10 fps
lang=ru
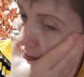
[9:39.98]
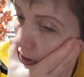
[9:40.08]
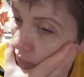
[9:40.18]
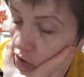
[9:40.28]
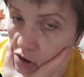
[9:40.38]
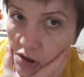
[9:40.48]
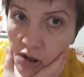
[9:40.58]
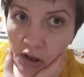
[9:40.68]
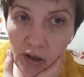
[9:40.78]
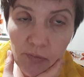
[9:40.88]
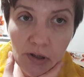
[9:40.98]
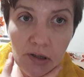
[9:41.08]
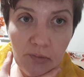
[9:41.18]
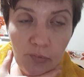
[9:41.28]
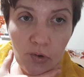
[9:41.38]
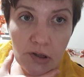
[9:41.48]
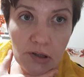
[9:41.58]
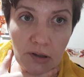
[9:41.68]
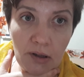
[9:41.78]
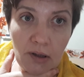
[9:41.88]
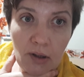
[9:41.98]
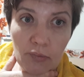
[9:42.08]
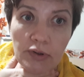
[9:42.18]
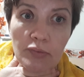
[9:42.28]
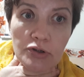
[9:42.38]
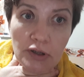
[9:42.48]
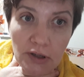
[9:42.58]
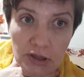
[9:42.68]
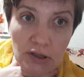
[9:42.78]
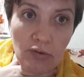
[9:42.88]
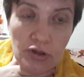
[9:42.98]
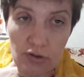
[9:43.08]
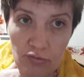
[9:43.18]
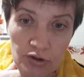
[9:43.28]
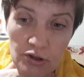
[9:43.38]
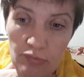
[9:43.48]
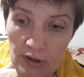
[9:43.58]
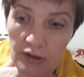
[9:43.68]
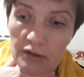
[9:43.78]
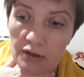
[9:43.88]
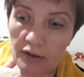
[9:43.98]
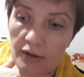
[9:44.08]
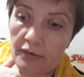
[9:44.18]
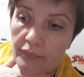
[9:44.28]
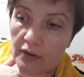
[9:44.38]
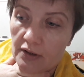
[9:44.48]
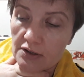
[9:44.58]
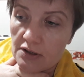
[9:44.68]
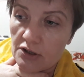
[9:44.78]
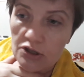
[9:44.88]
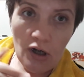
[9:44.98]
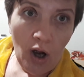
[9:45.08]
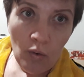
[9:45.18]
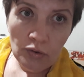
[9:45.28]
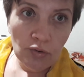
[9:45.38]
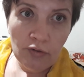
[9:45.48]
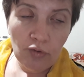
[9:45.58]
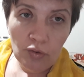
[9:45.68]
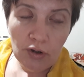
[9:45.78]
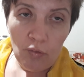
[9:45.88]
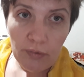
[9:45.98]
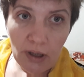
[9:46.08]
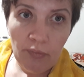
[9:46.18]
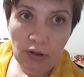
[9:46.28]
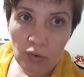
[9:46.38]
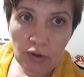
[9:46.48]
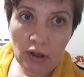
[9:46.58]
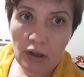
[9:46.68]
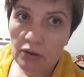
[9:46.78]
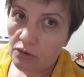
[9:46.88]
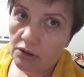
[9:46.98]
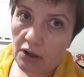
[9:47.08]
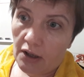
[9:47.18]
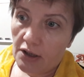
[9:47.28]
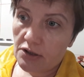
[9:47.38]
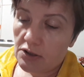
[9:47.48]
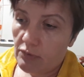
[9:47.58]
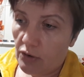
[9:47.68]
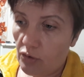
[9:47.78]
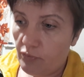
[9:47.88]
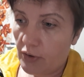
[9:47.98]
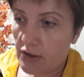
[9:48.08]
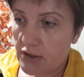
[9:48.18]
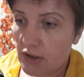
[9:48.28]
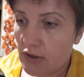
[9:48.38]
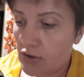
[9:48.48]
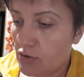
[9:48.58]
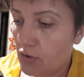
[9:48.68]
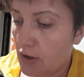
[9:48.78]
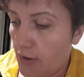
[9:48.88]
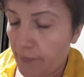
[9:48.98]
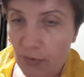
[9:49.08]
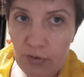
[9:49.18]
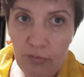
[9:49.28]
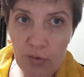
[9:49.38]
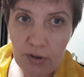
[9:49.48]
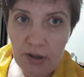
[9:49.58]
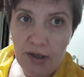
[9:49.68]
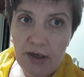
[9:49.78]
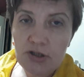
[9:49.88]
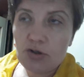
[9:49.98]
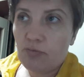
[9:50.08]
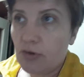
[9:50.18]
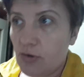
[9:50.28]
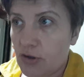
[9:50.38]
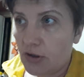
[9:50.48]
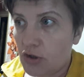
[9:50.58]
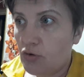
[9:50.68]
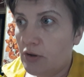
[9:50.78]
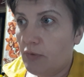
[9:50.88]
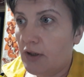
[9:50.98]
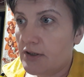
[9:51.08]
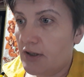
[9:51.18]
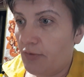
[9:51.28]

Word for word: Я просто шла и меня мерзло потому что я шла очень-очень медленно достаточно. А он, у него руки, у меня были руки холодные, а Яська, смотрю, и пыхтит, идет. У него руки горячие, он потому что дошел до магазина,